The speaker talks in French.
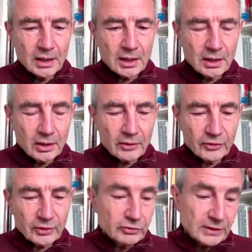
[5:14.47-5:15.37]
Et euh,
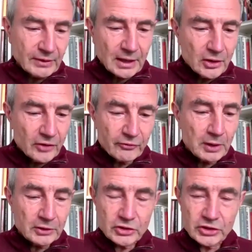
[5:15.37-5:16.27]
vous savez qu'il y a neuf
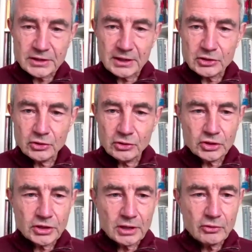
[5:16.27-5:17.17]
mois de
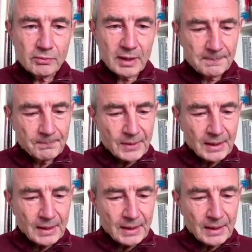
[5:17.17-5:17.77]
gestation chez l'humain,